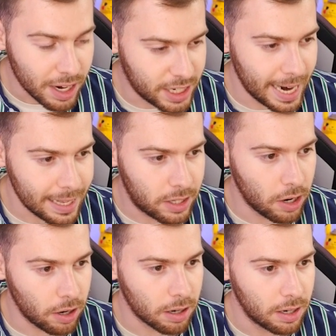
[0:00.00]

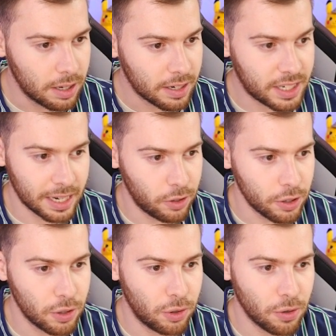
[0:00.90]
J'adore,
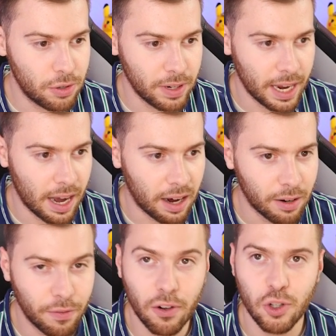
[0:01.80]
j'adore ce Tauros de Galar.
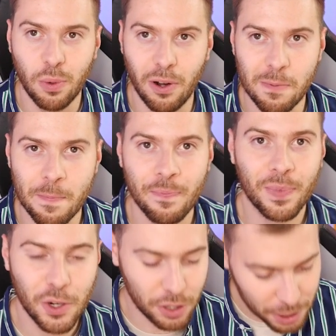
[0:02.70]
Franchement,
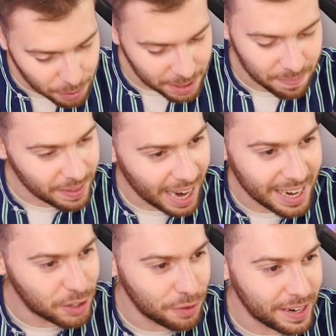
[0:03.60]
je dis oui.
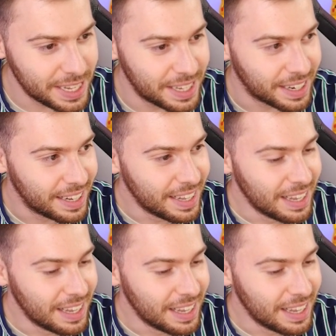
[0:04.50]
Allez, je valide.